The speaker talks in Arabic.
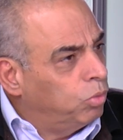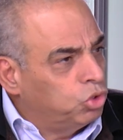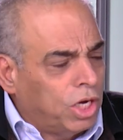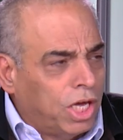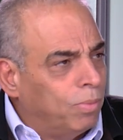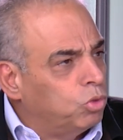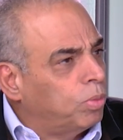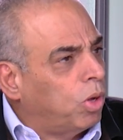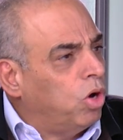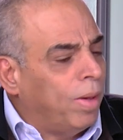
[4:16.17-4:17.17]
المشكل بموجب
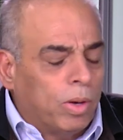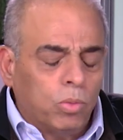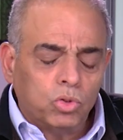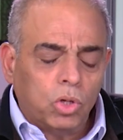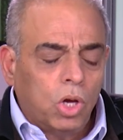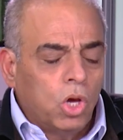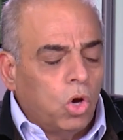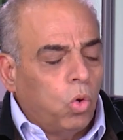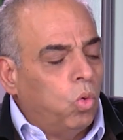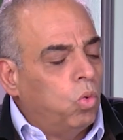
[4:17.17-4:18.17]
قانون العمل
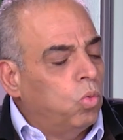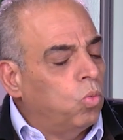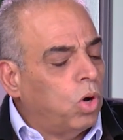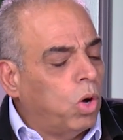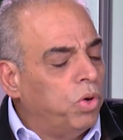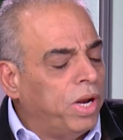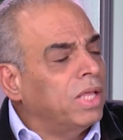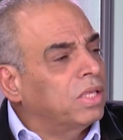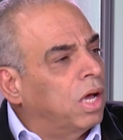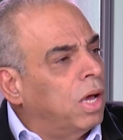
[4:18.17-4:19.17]

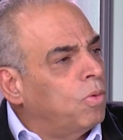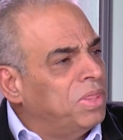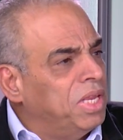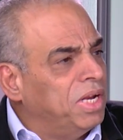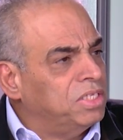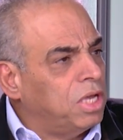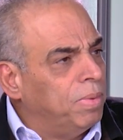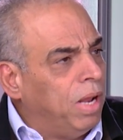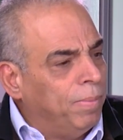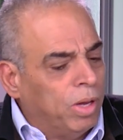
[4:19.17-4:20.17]
ومكوناتها ممثلين اصحاب
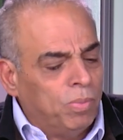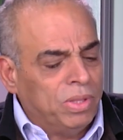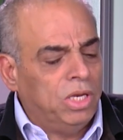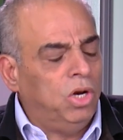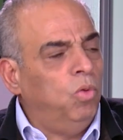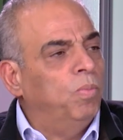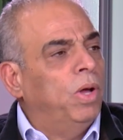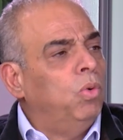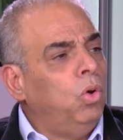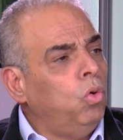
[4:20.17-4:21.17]
الاعمال ممثلين
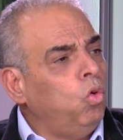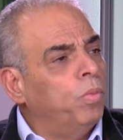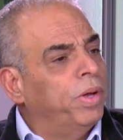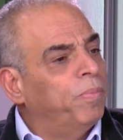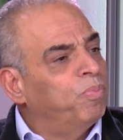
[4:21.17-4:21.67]
العمال والحكومه